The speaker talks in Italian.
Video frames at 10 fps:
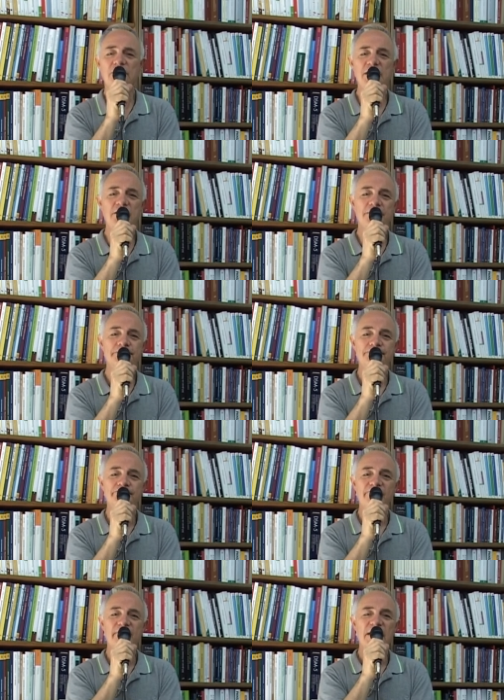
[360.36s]
Dio,
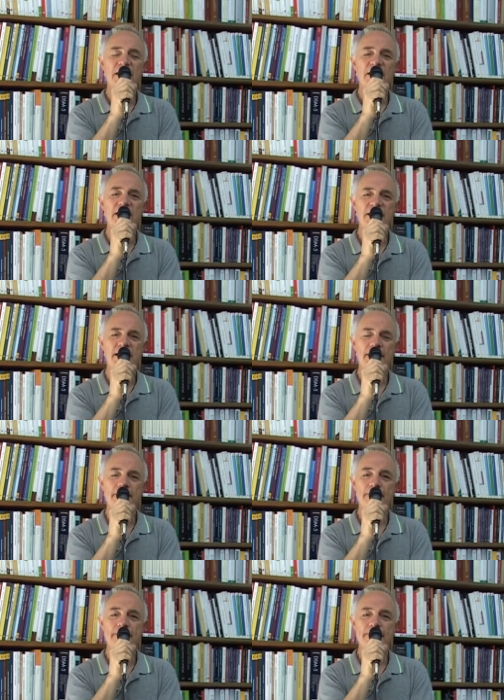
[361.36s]
Elia
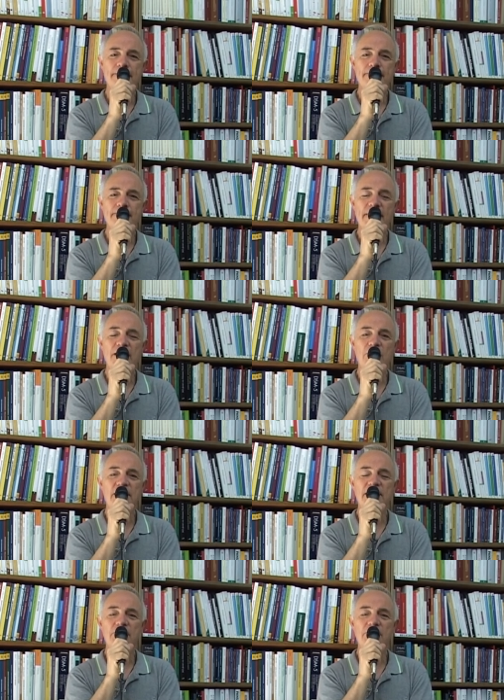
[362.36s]
in qualche